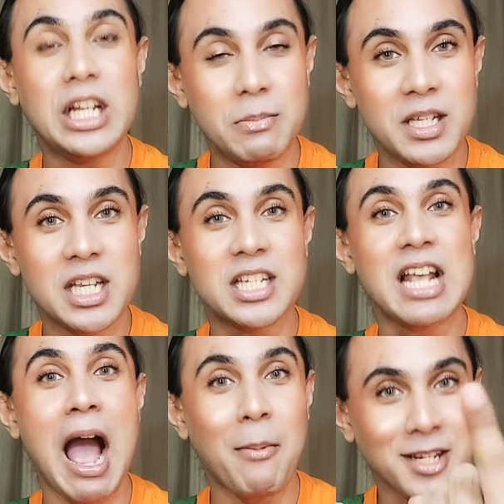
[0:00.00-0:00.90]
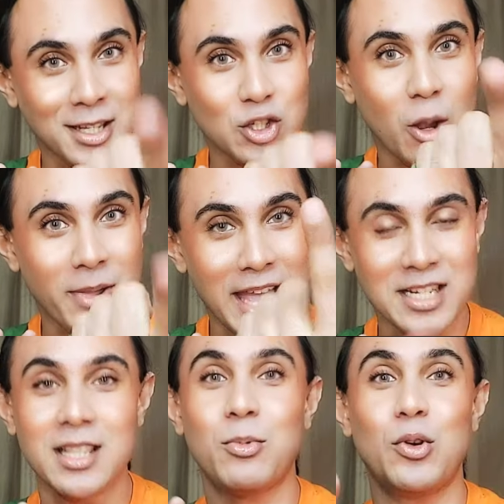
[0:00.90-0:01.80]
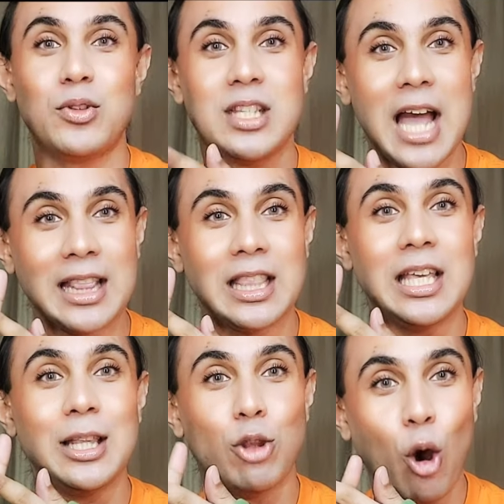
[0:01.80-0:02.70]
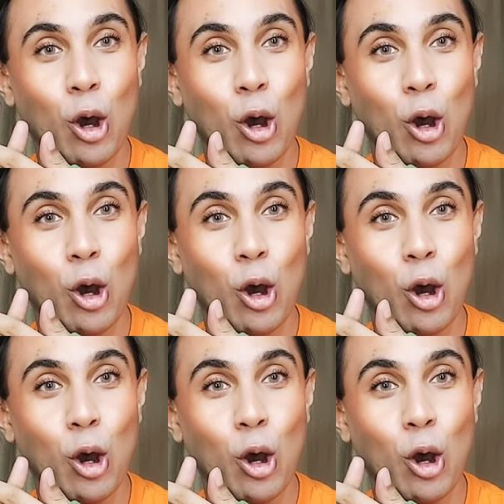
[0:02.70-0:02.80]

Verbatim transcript: নির্বিশেষে আমার সাথে সবাই একসাথে বলুন জাতি